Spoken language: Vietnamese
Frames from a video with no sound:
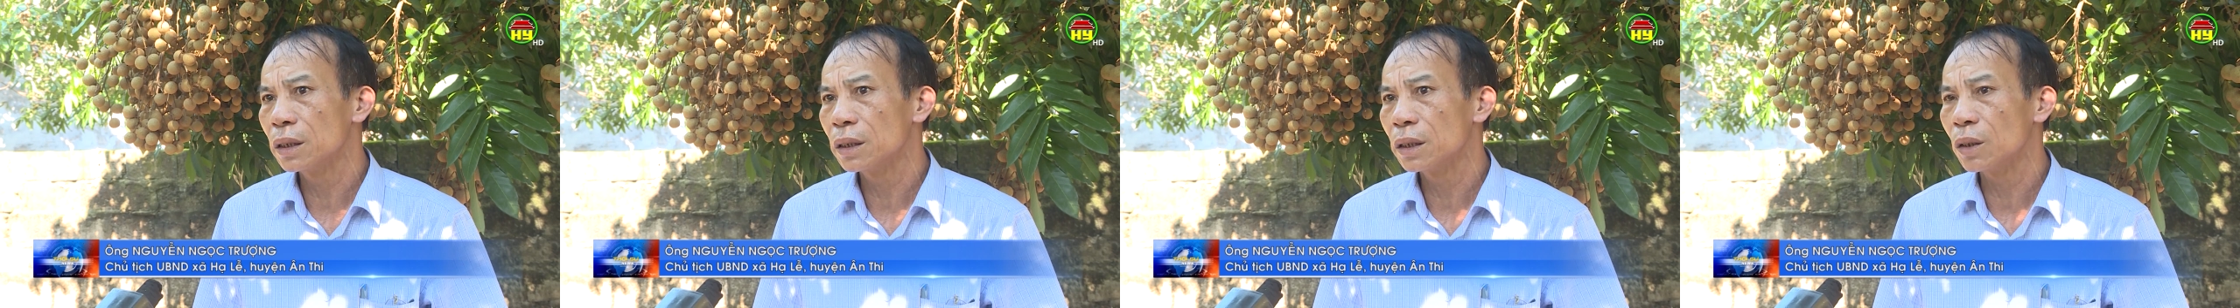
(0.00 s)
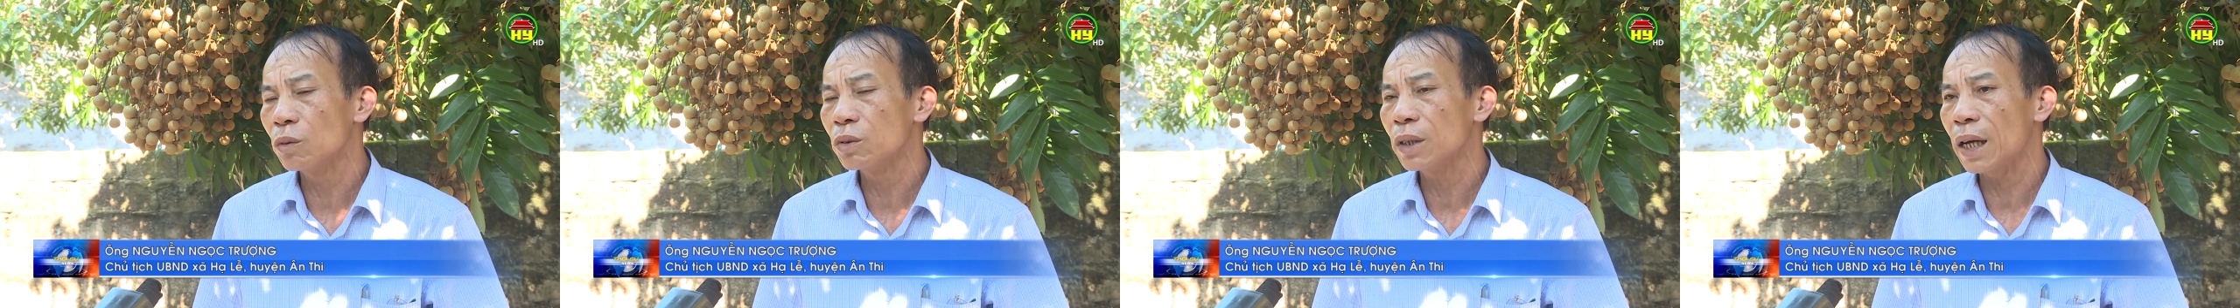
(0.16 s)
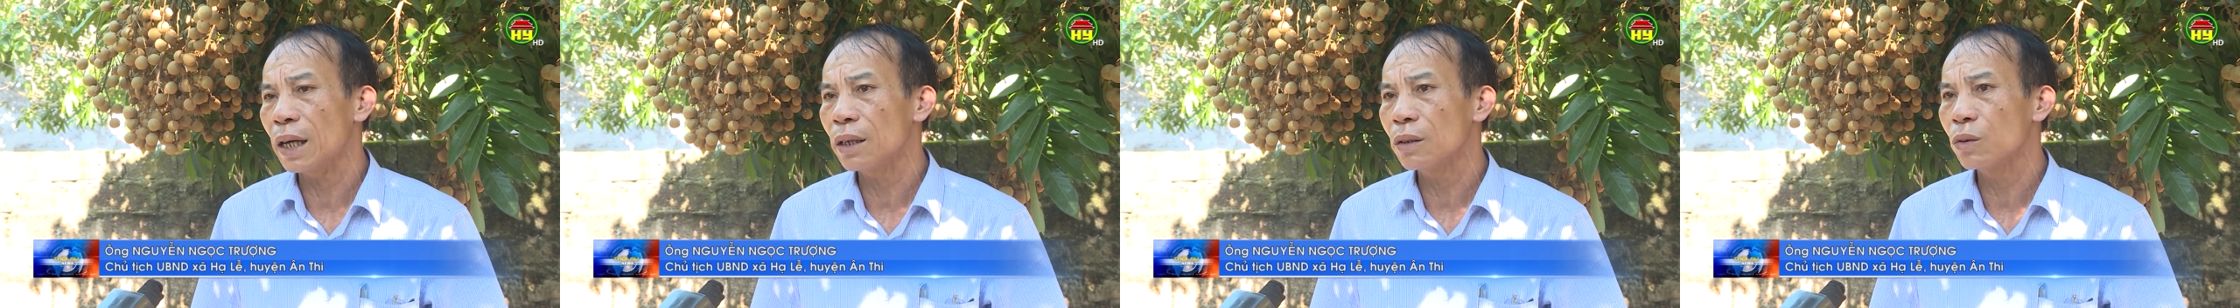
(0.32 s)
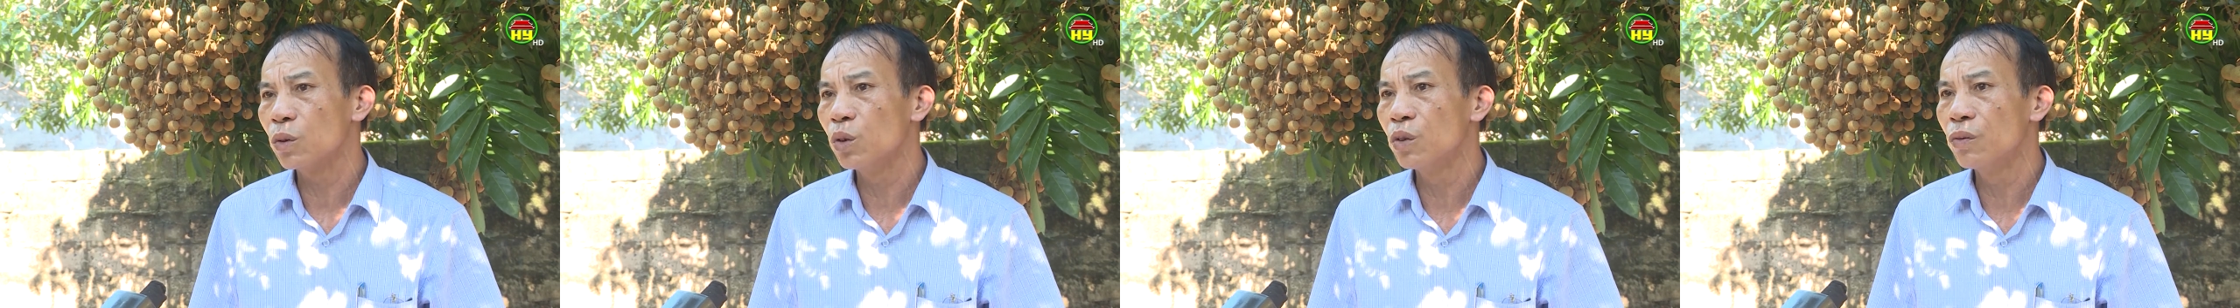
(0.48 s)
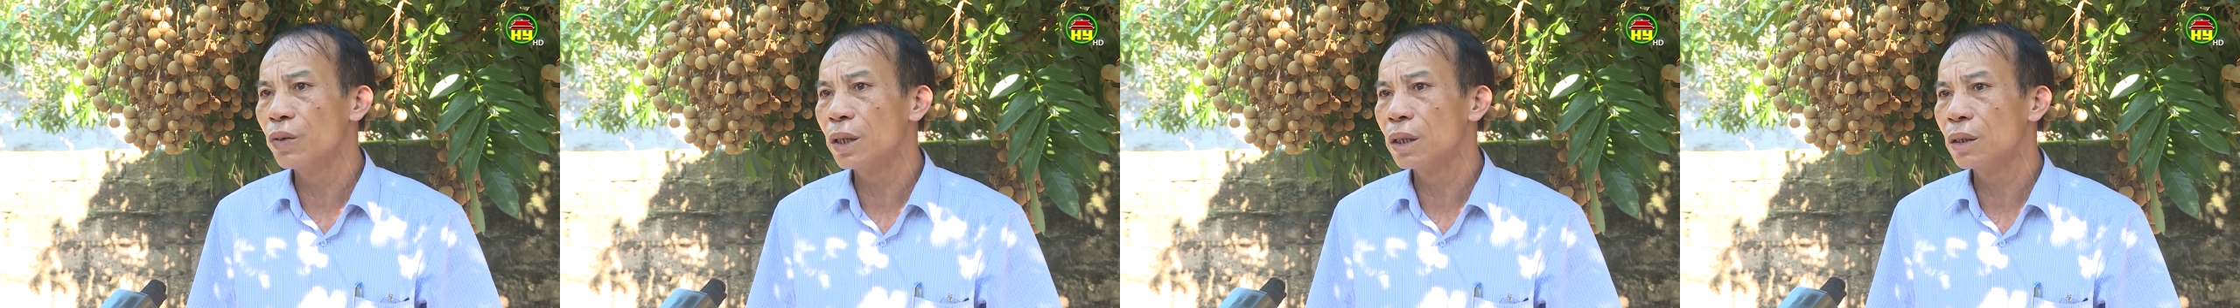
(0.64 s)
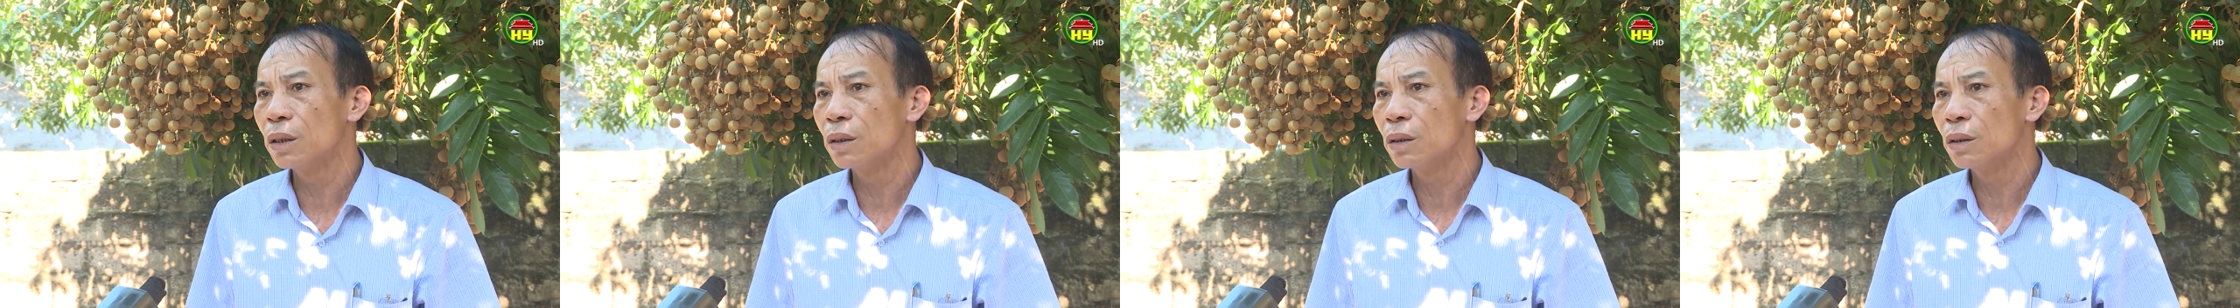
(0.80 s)
giống nhãn củ
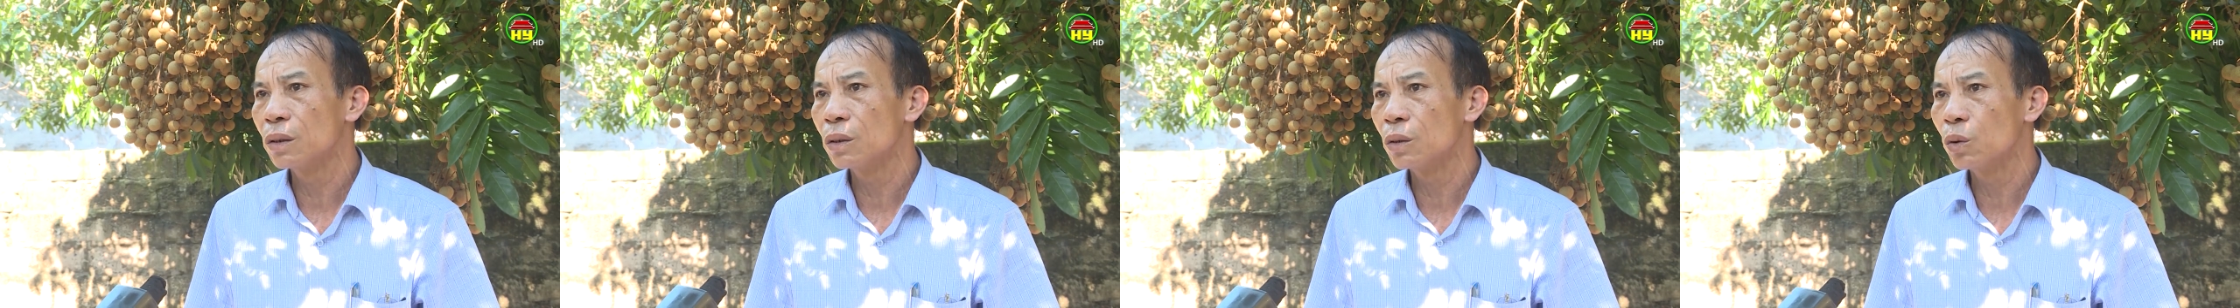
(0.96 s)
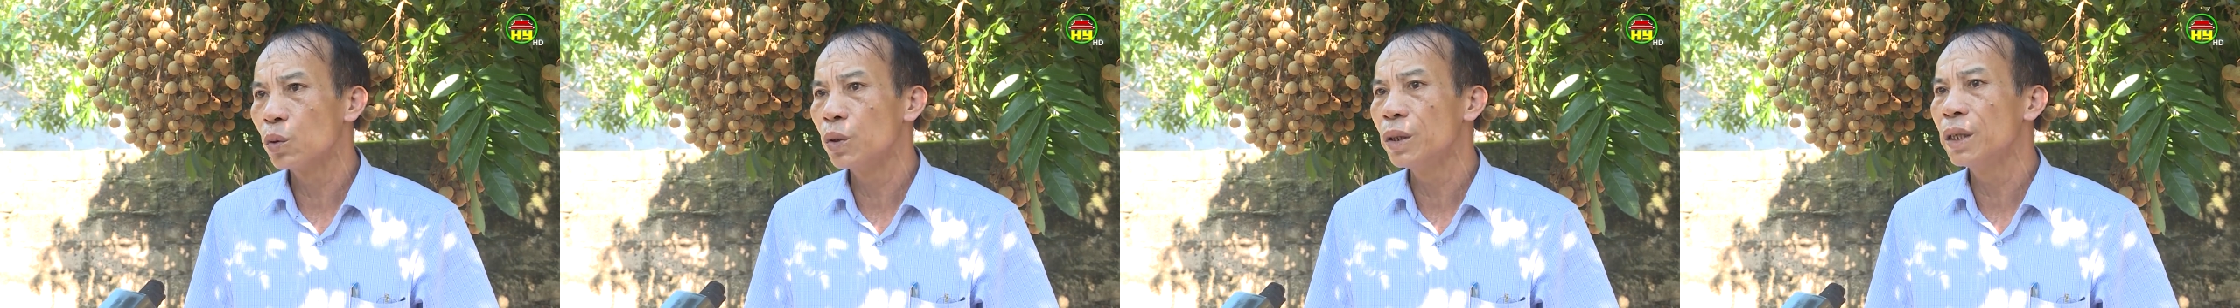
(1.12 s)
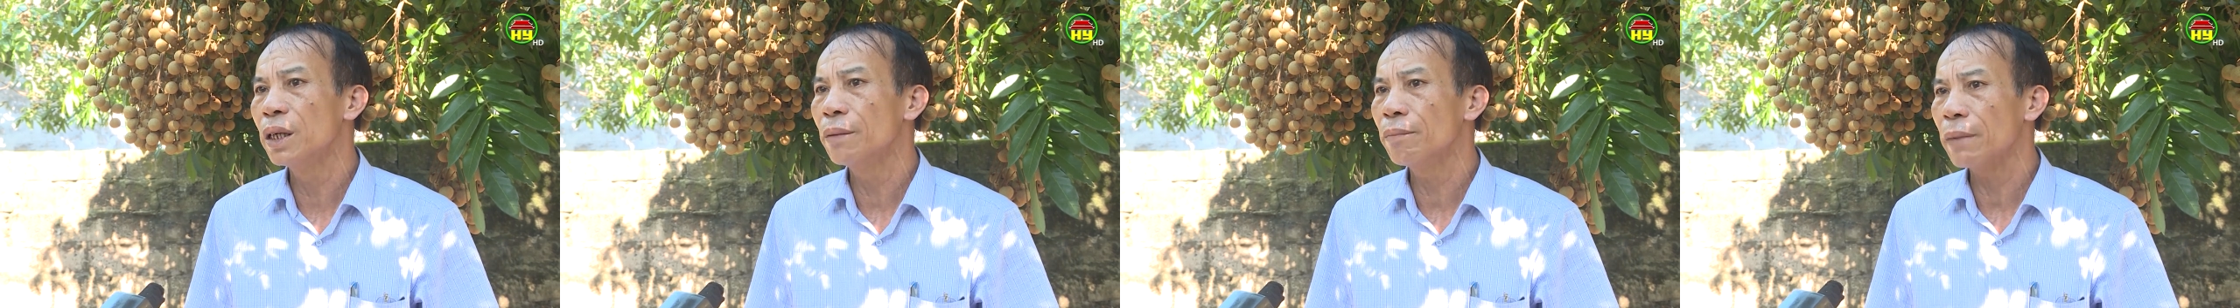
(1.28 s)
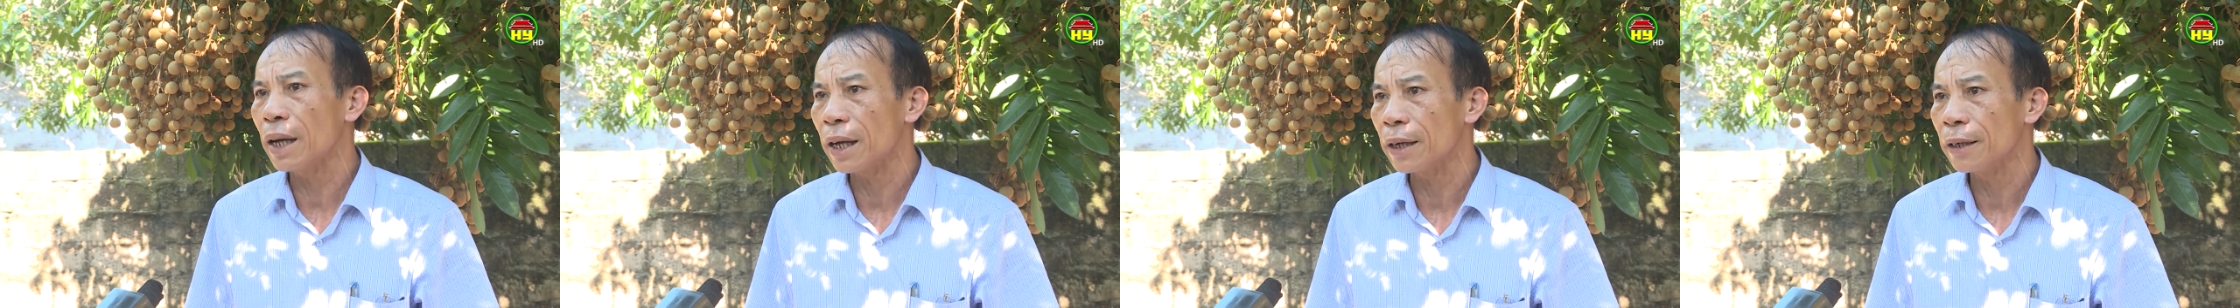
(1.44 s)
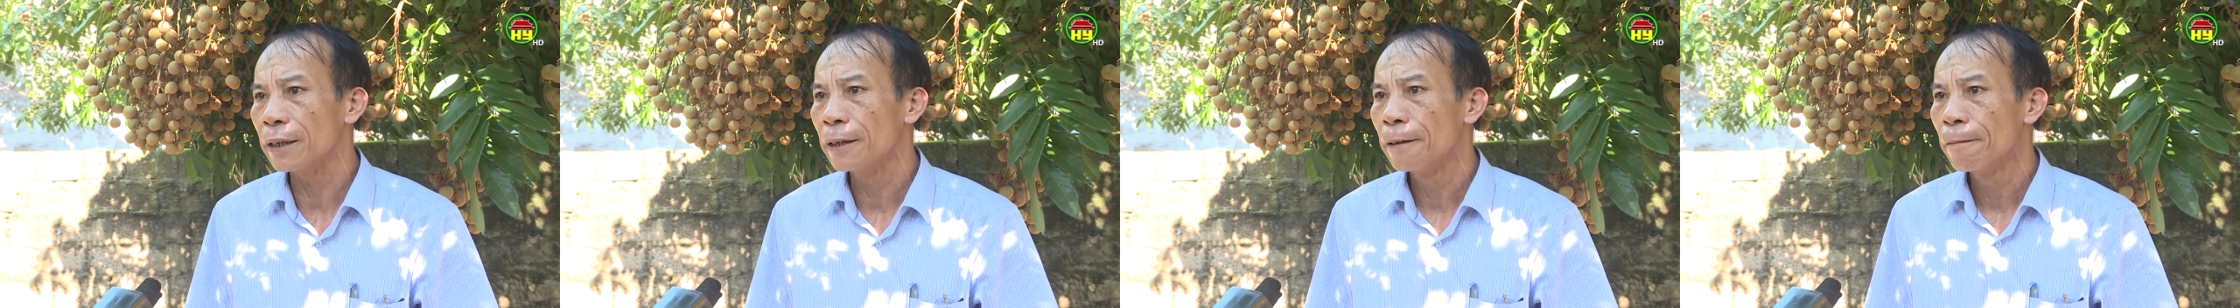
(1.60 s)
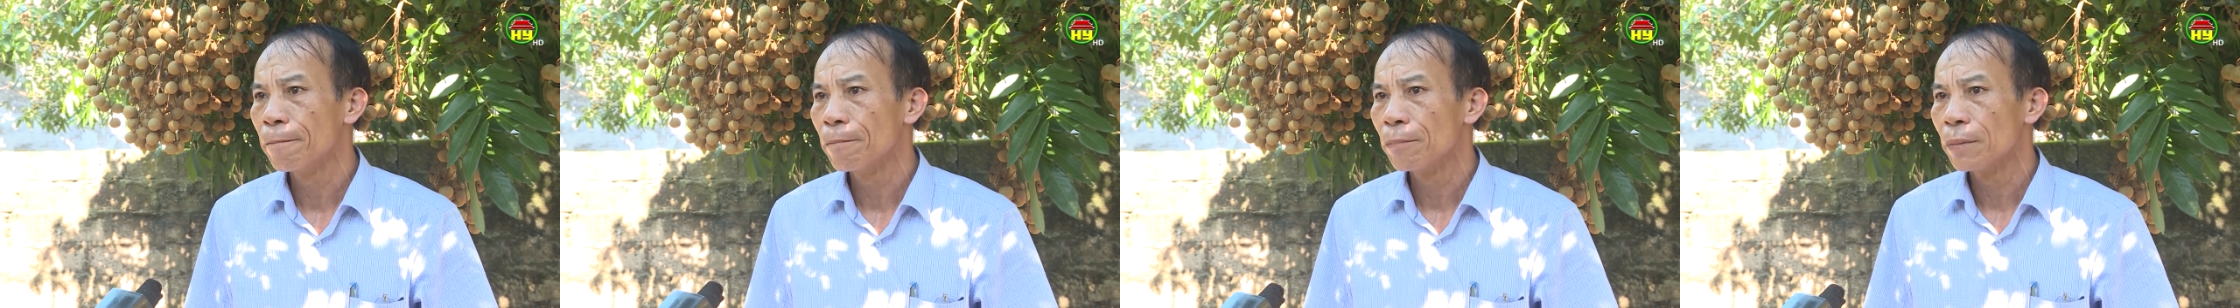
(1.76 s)
vân quý hiếm này.